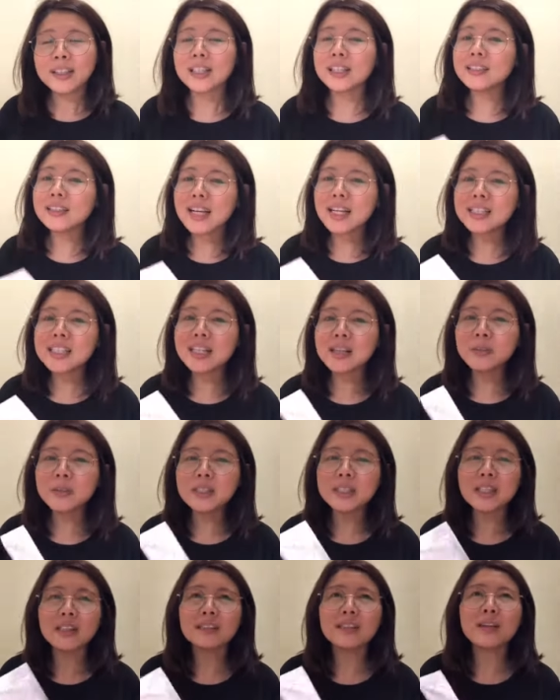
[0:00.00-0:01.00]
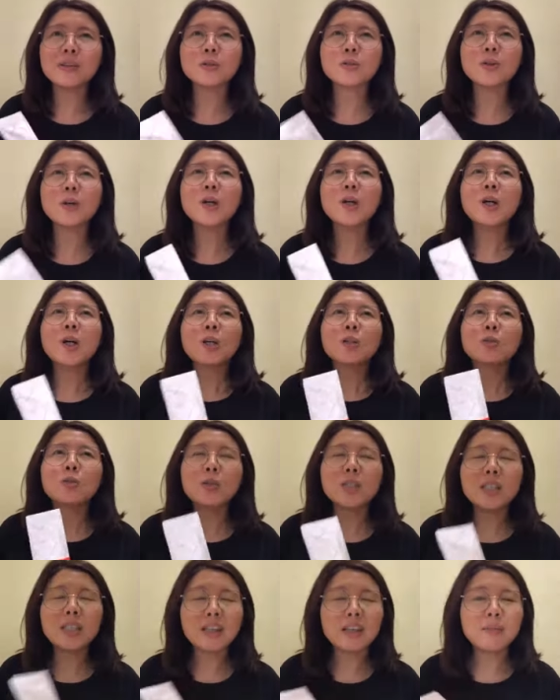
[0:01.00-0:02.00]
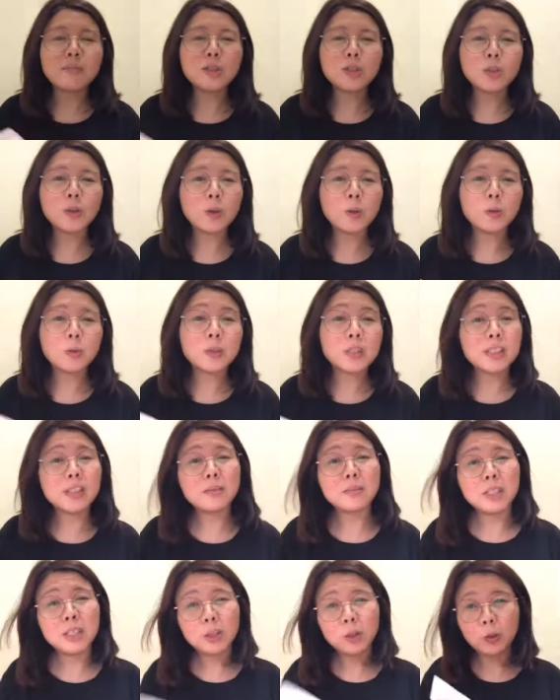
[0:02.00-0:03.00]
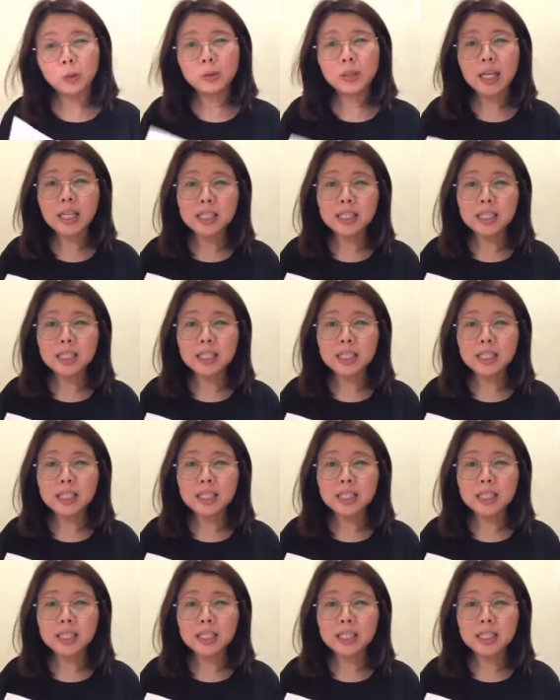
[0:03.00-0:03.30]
可能大家会想到说，最近 M C O C M C O，